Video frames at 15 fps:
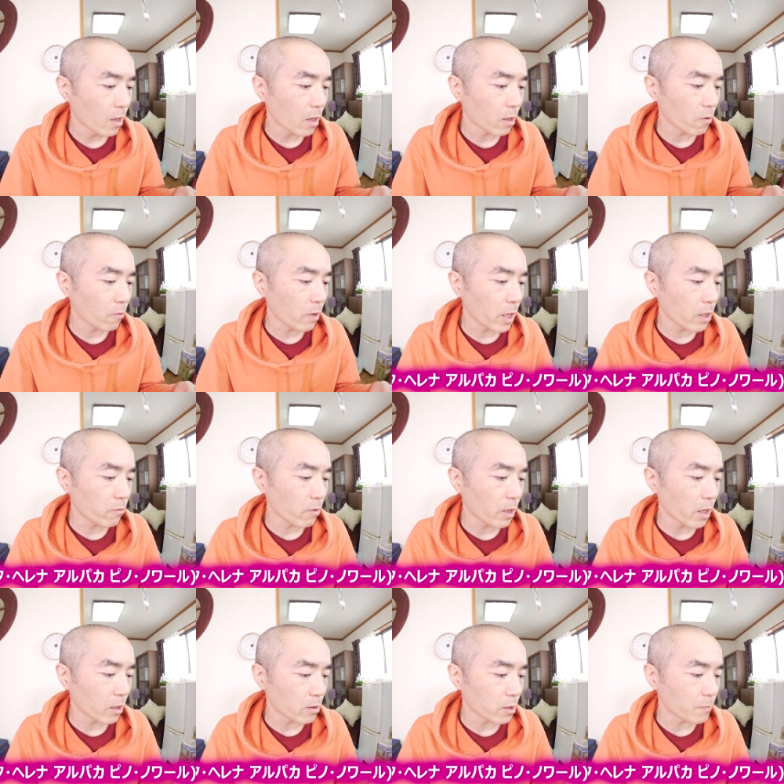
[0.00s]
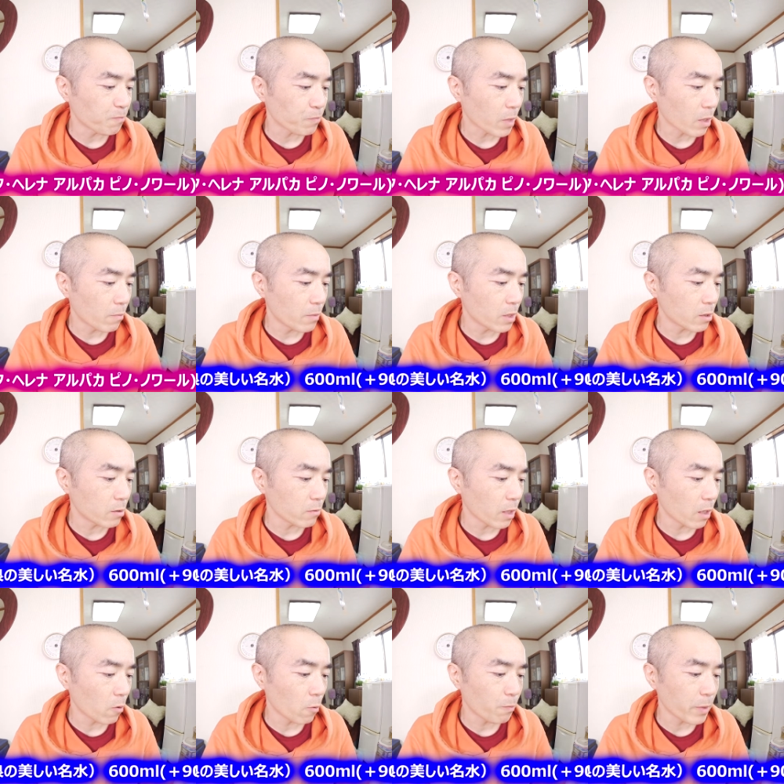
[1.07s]
あとワインは100、水
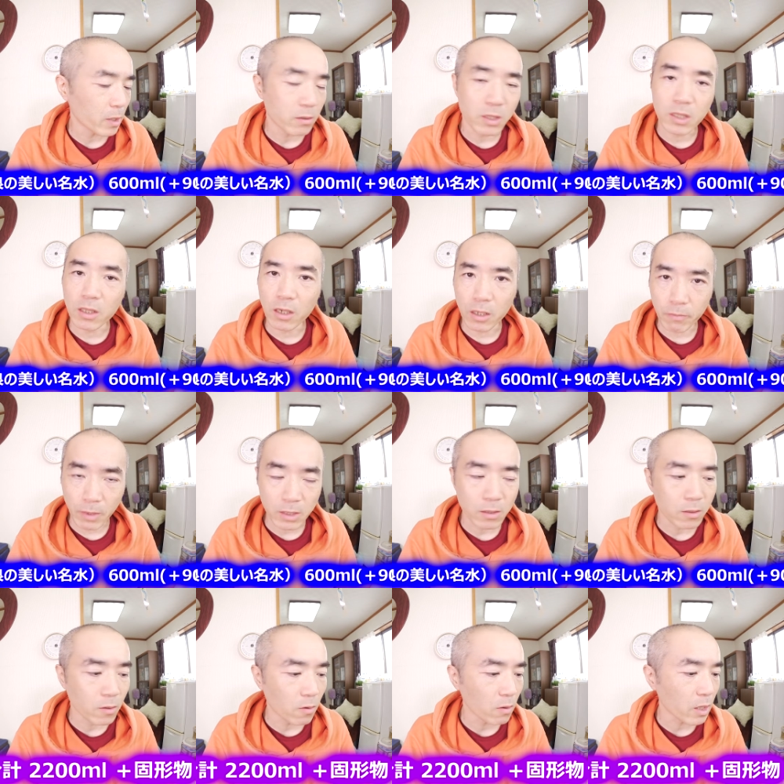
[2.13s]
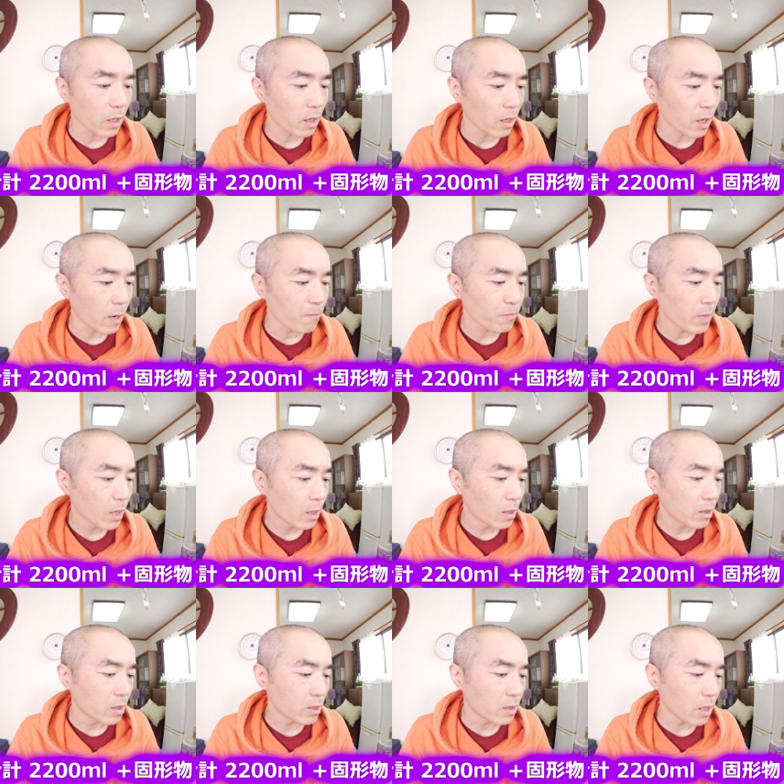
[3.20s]
は600になります。合計が
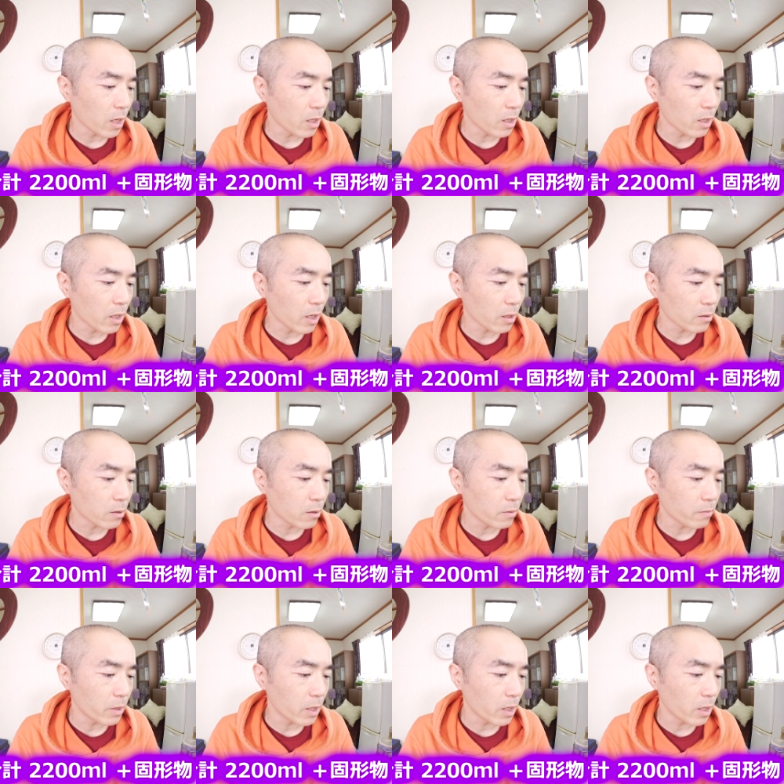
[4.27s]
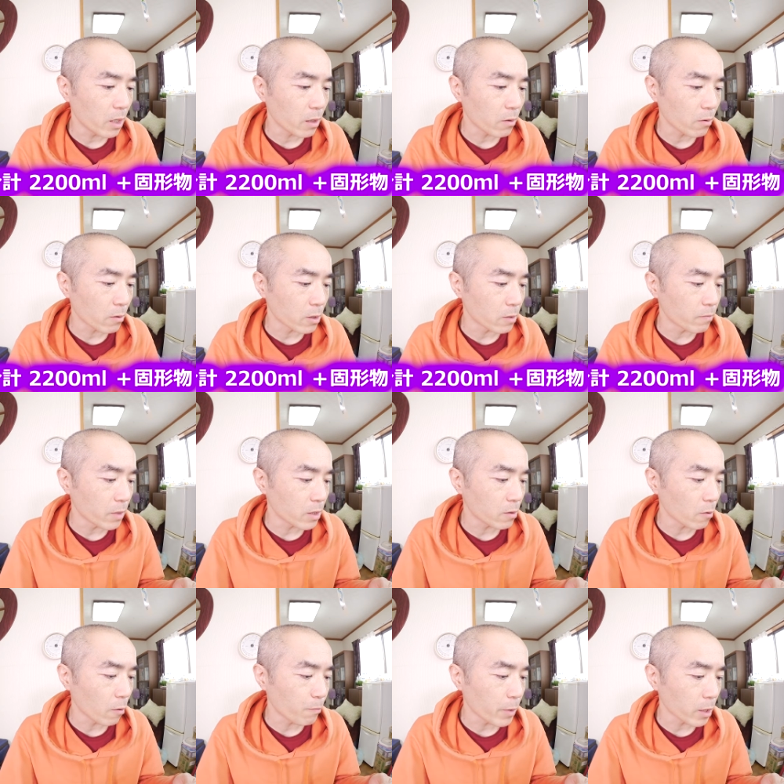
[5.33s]
2 2 0 0トル。水
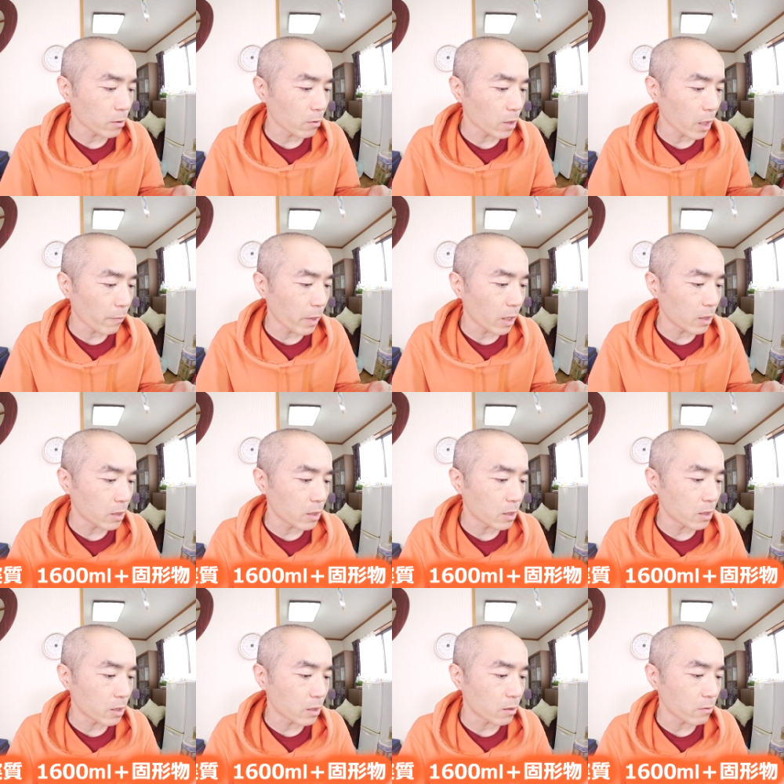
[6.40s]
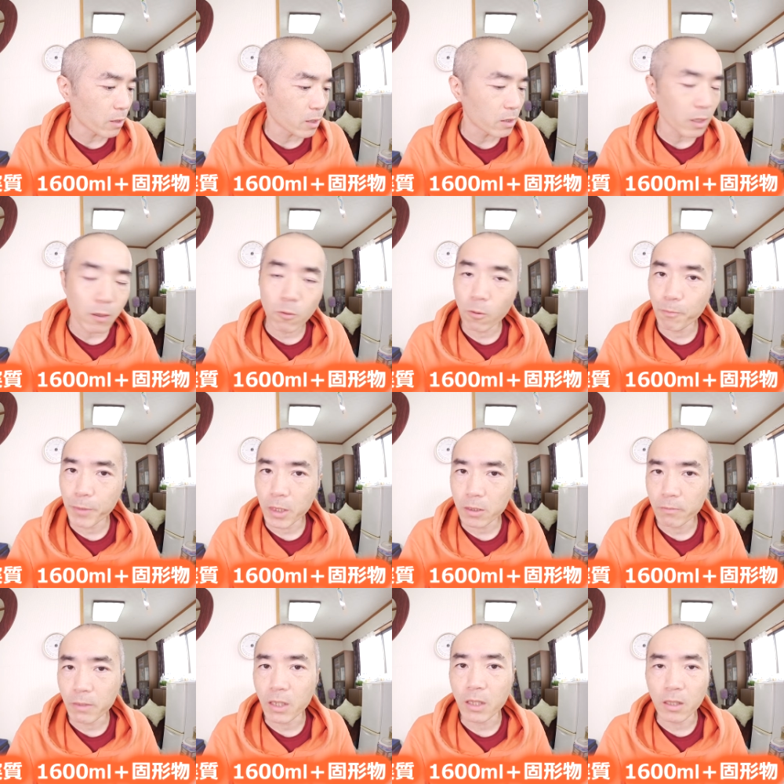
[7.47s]
600のため実質は1 6 0
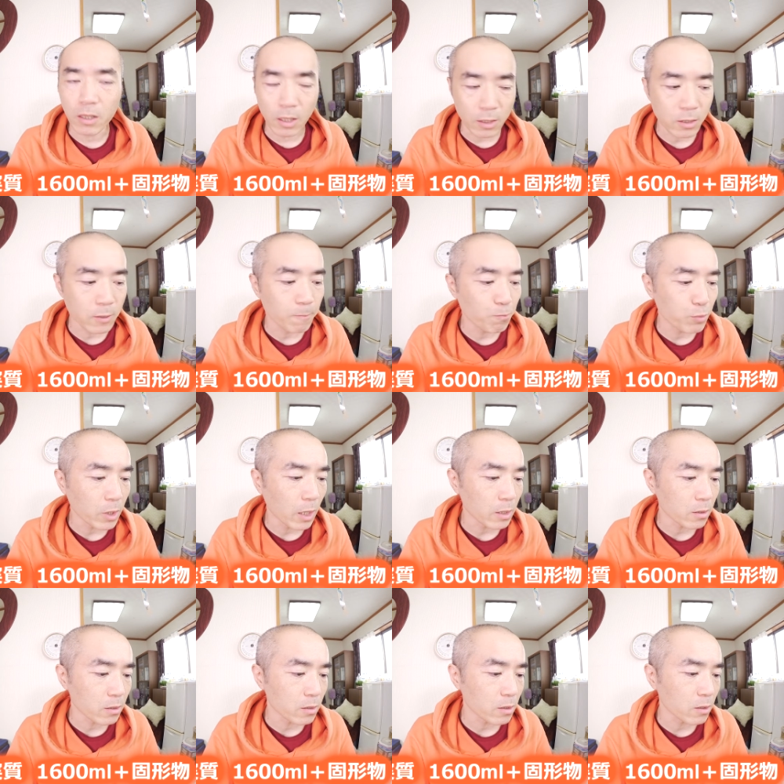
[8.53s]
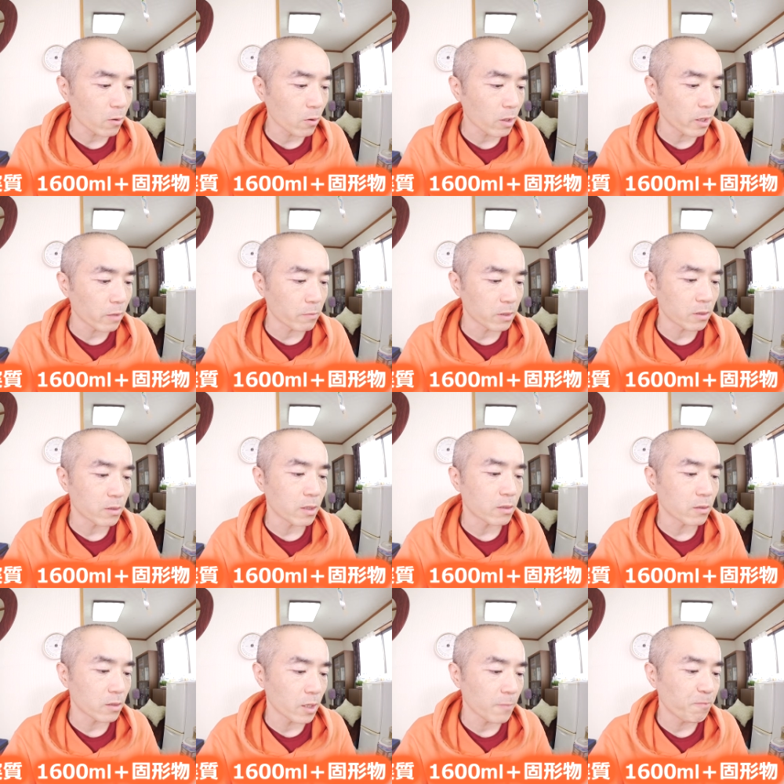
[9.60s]
0ミリです。プラス固形物で
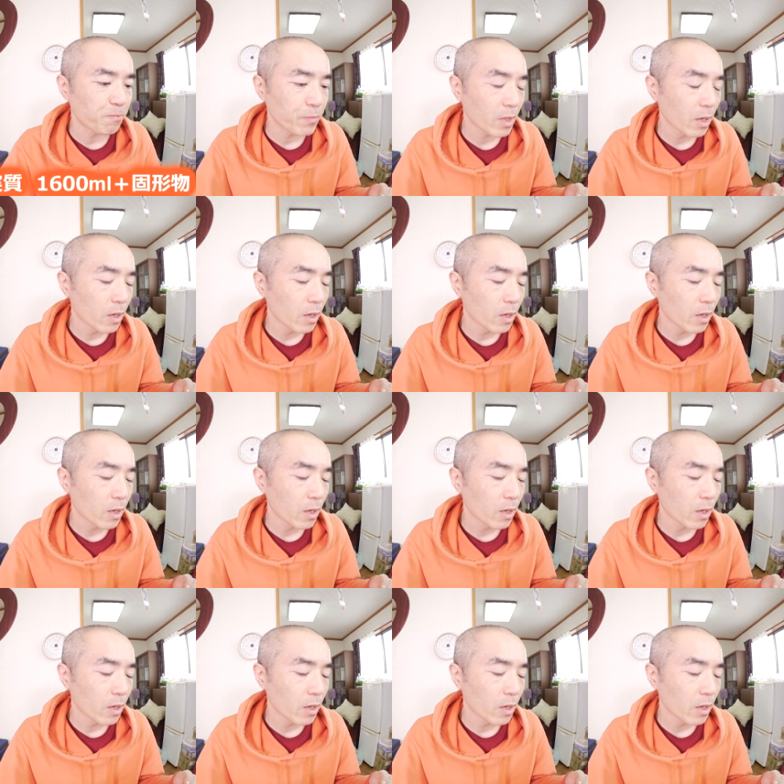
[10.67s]
すね。